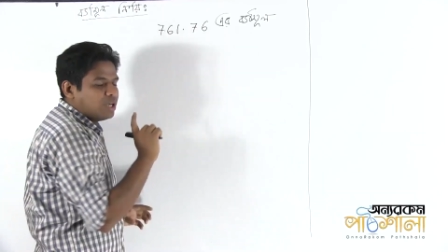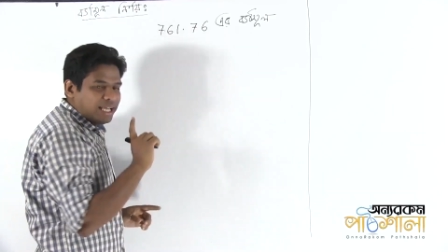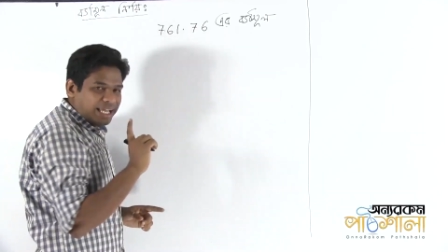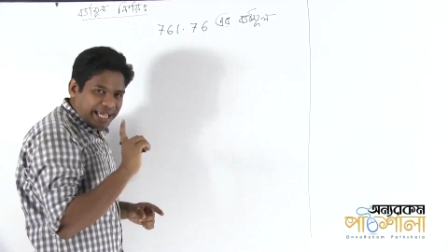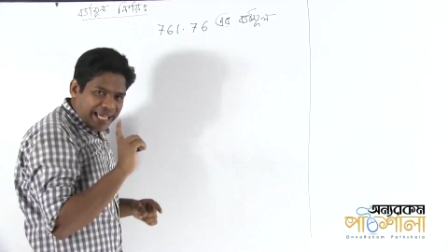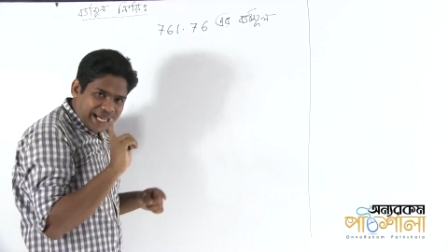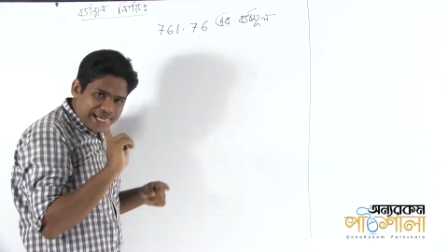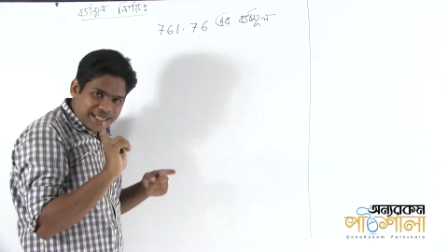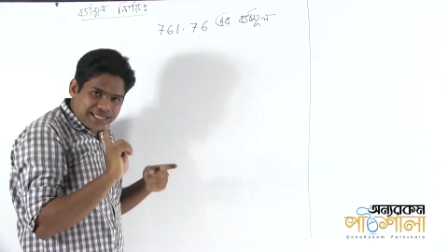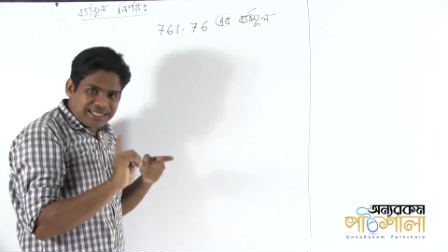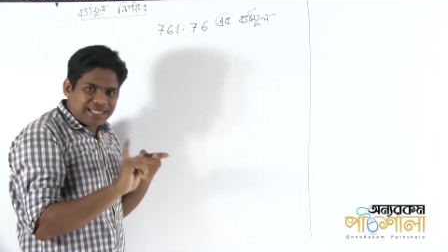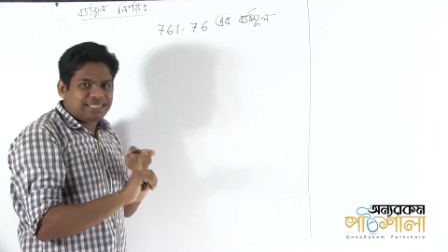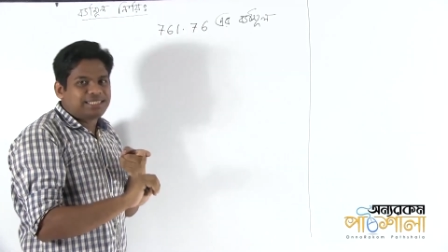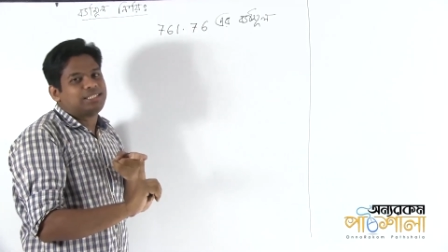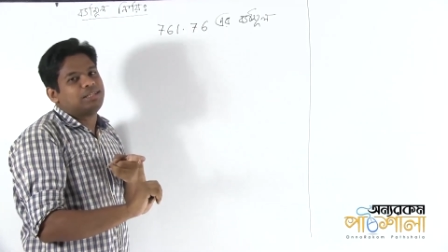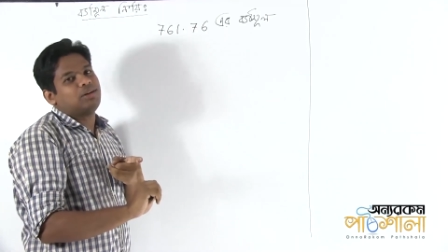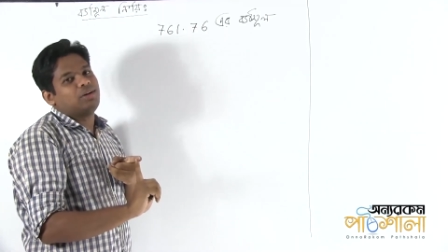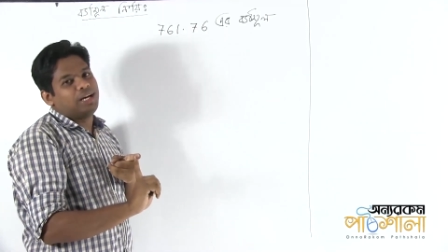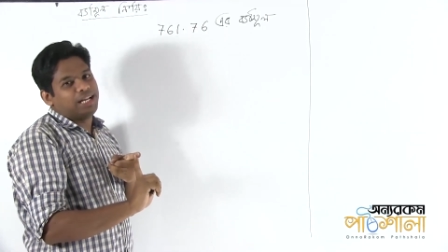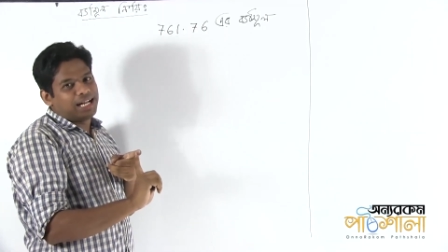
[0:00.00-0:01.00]
আসলে একটা
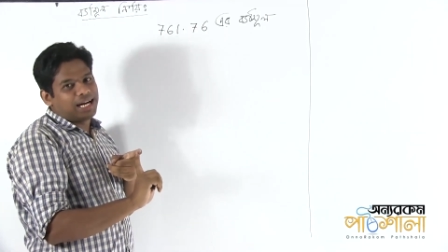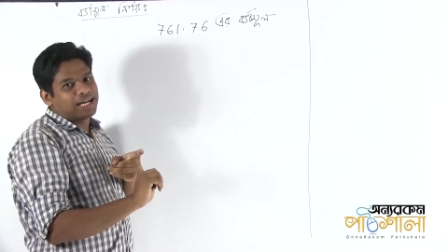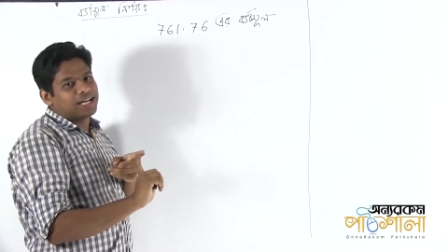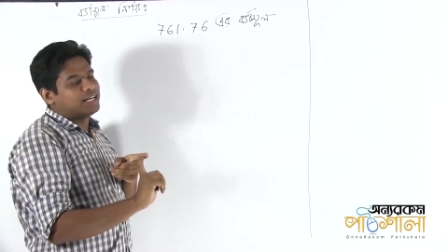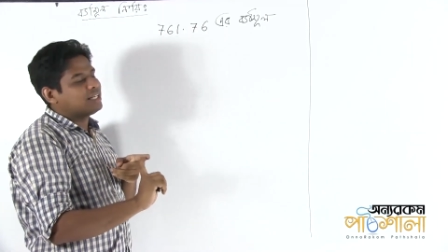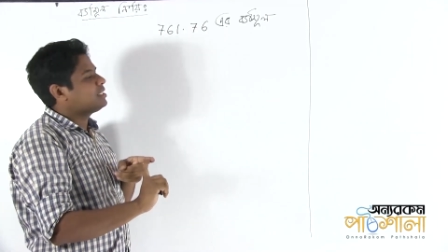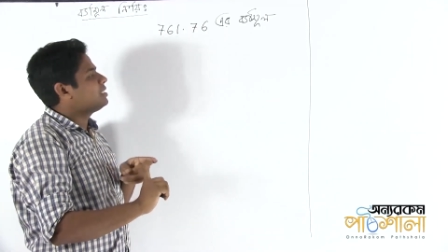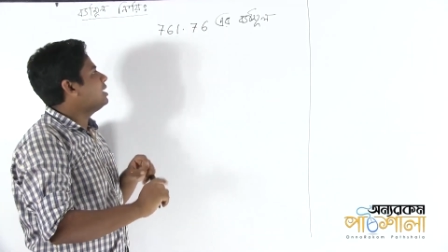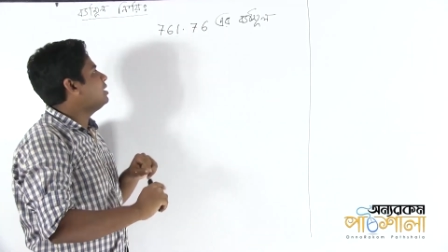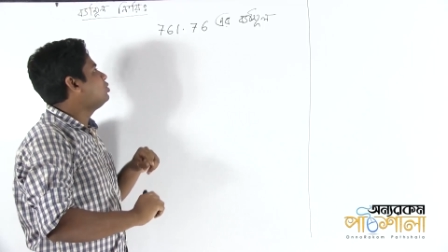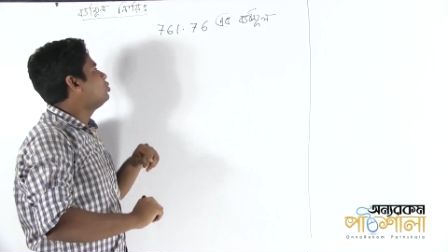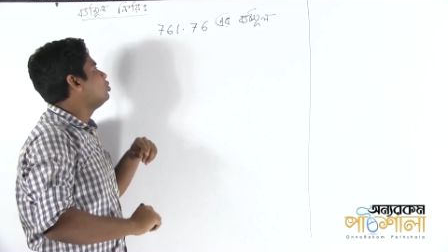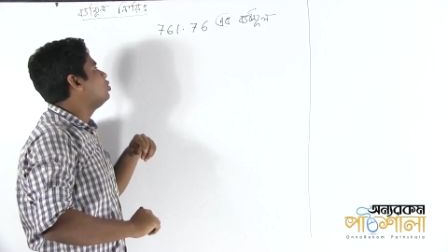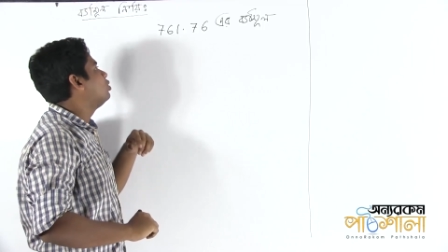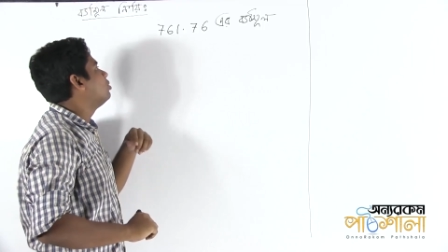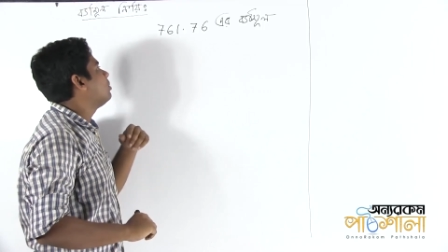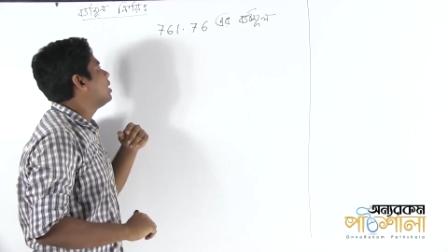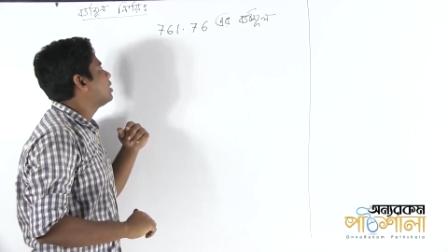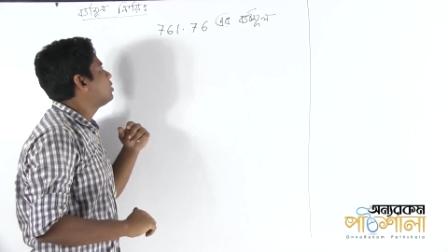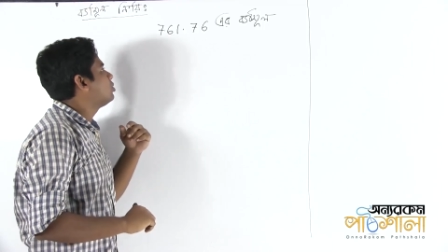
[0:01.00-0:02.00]
ছিল এর আগেরটাই
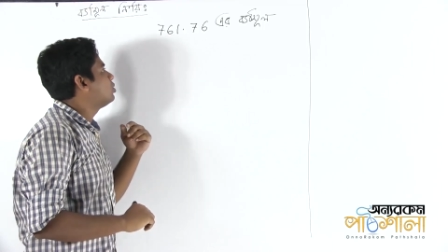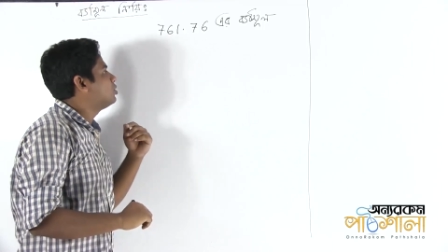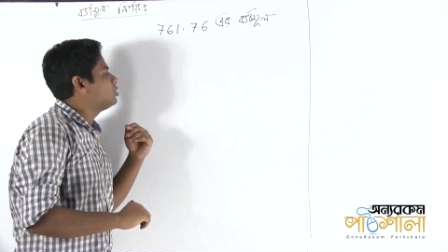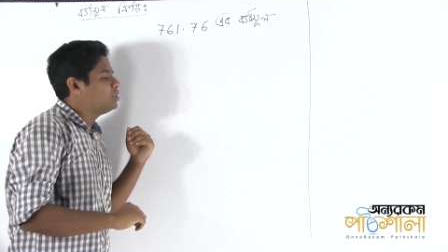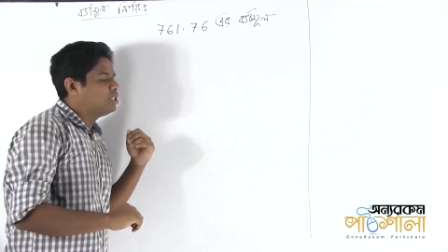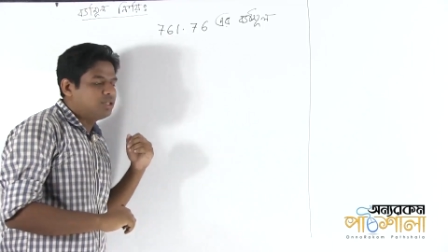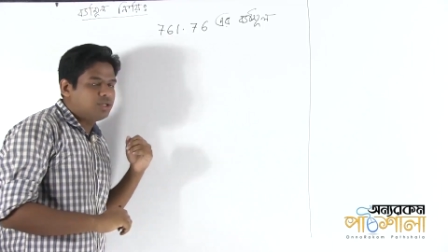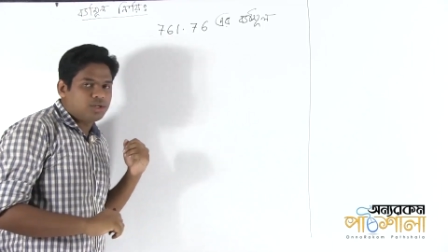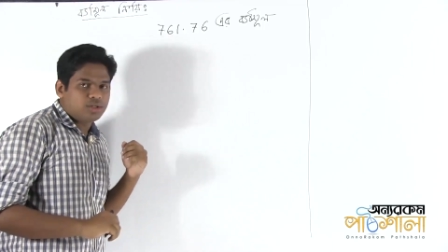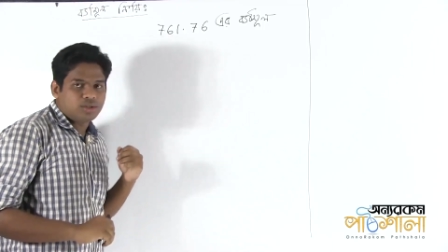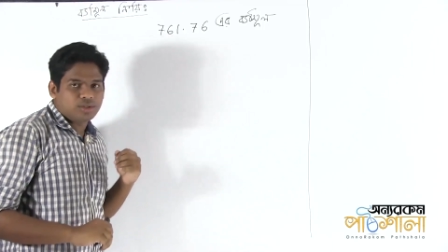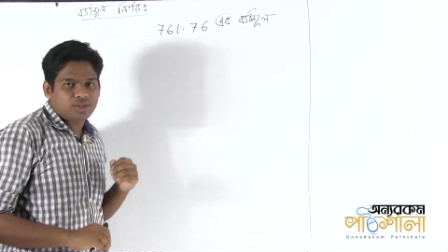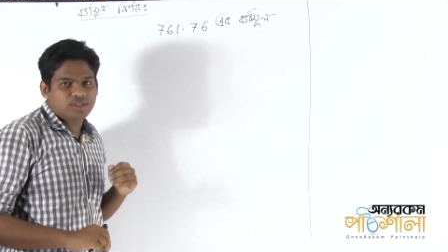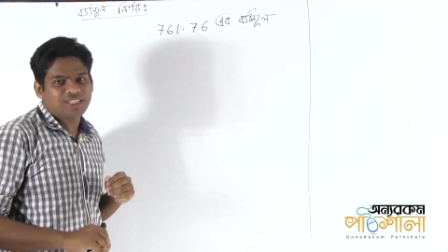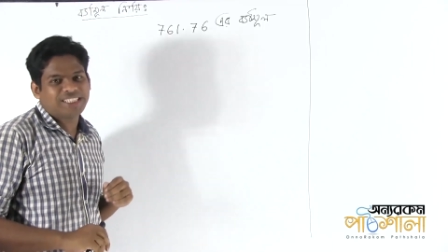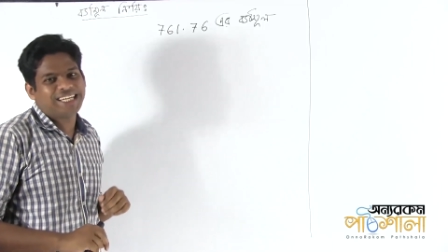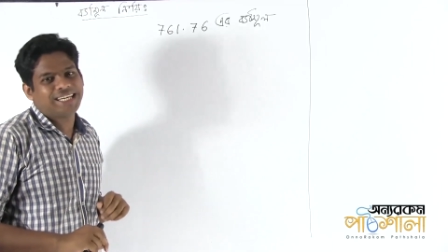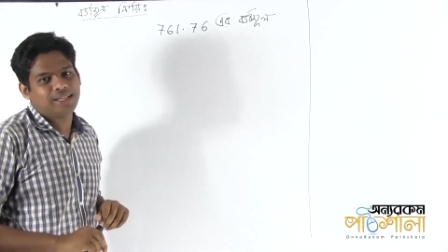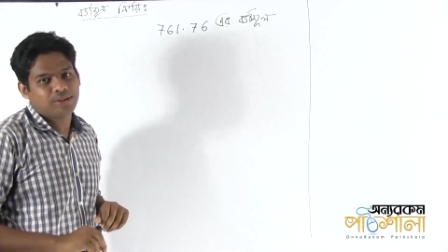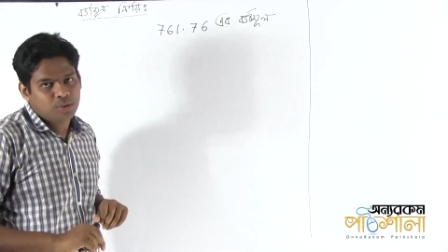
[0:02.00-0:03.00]
শুধুমাত্র ছিল
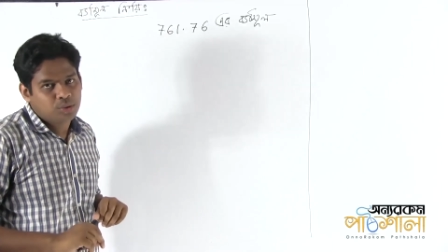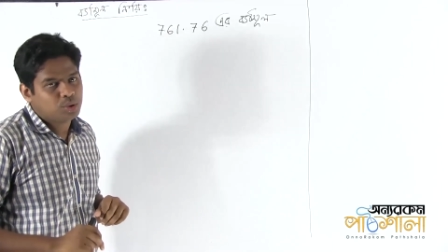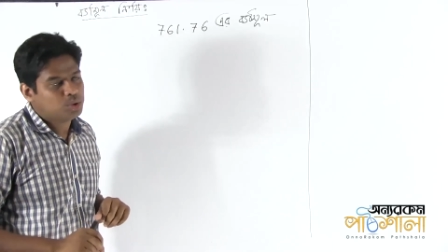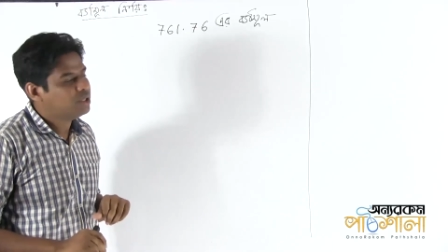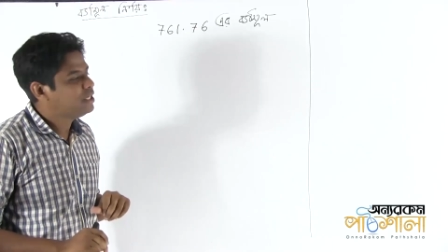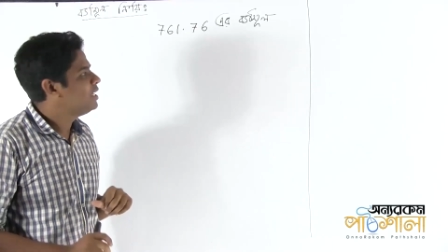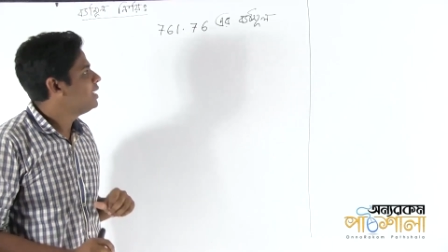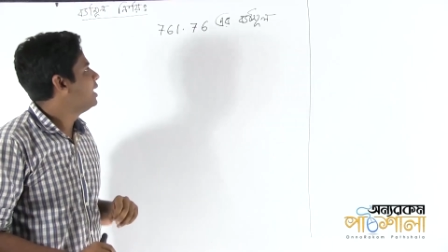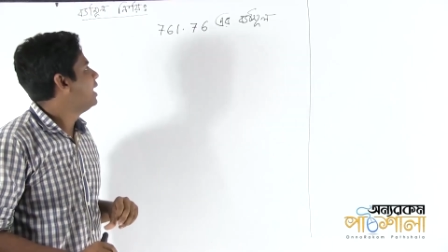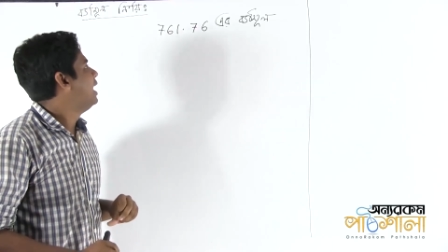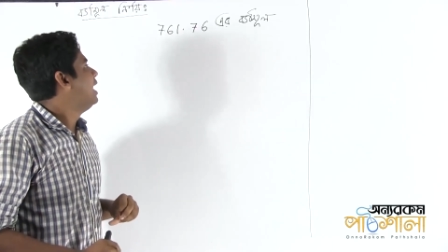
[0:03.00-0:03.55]
হচ্ছে দুই